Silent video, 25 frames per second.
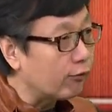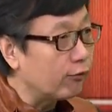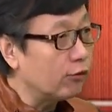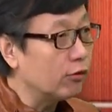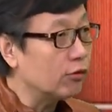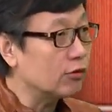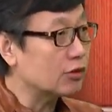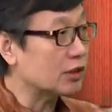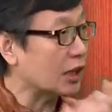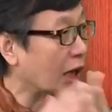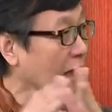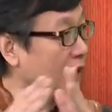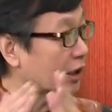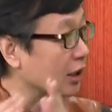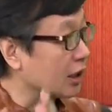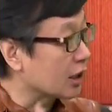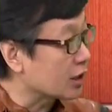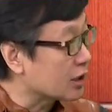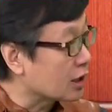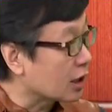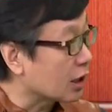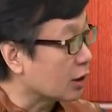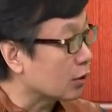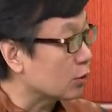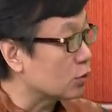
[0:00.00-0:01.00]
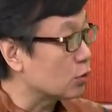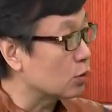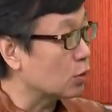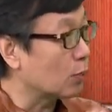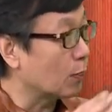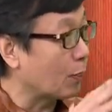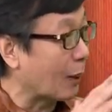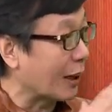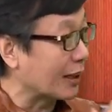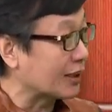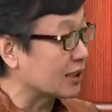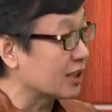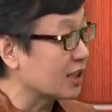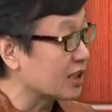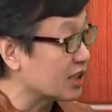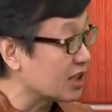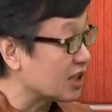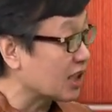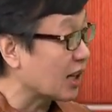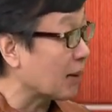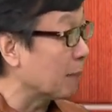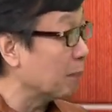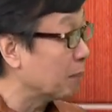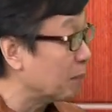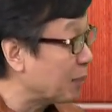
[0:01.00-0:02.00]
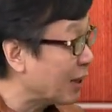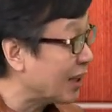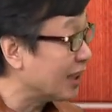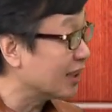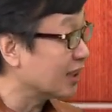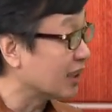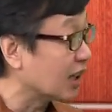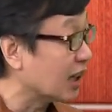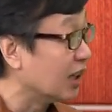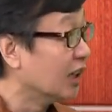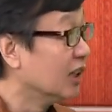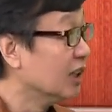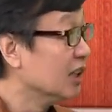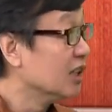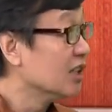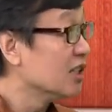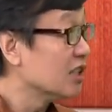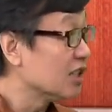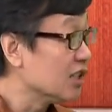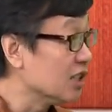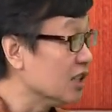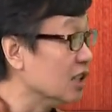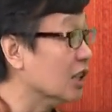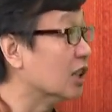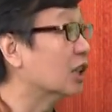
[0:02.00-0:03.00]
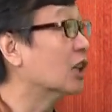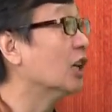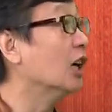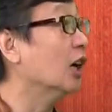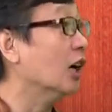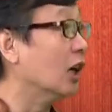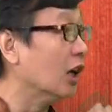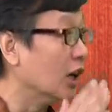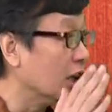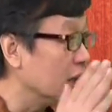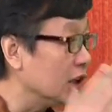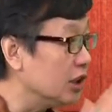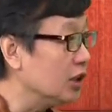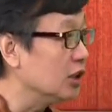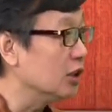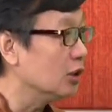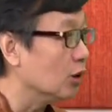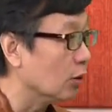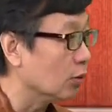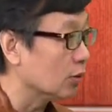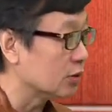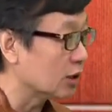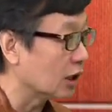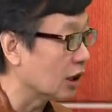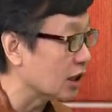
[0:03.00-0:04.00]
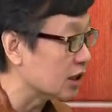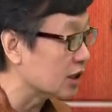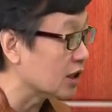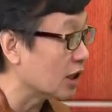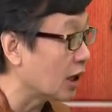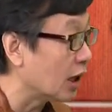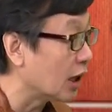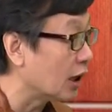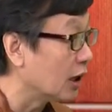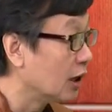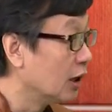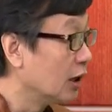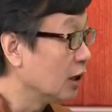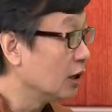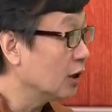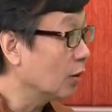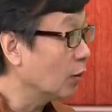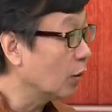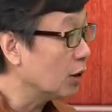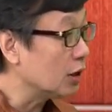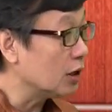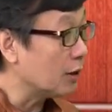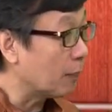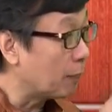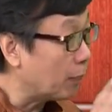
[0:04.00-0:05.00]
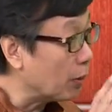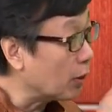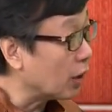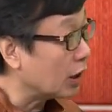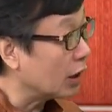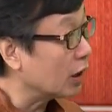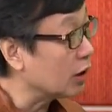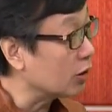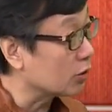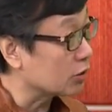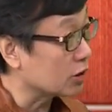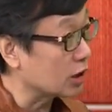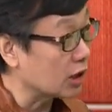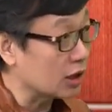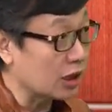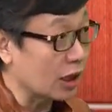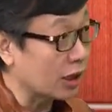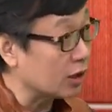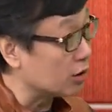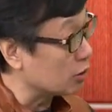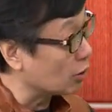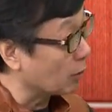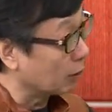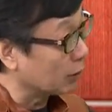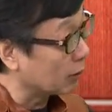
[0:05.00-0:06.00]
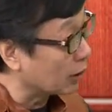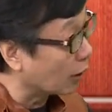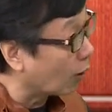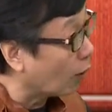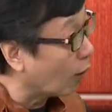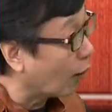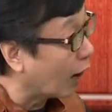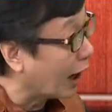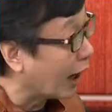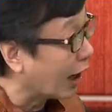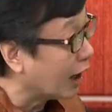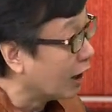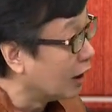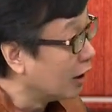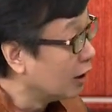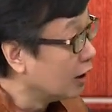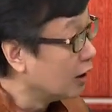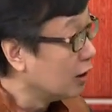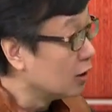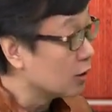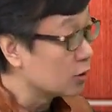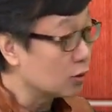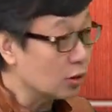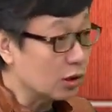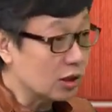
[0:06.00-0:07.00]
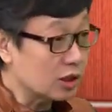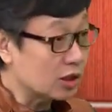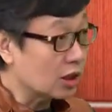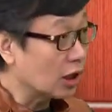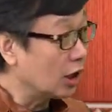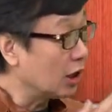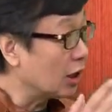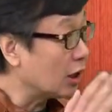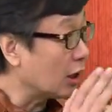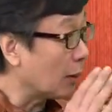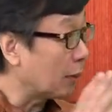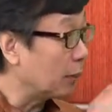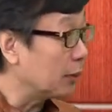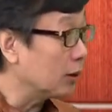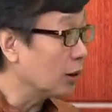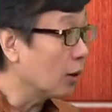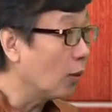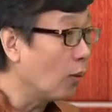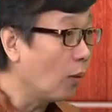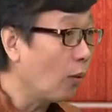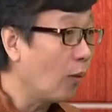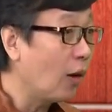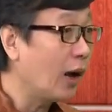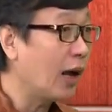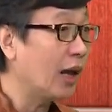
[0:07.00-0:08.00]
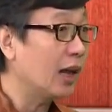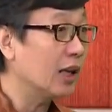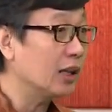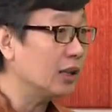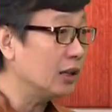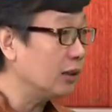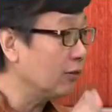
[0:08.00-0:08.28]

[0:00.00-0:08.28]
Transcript: 复杂的一个程序，把这个钱变得你可以有这个钱，因为你不可以有这个钱，你就不能花，所以车也不能换，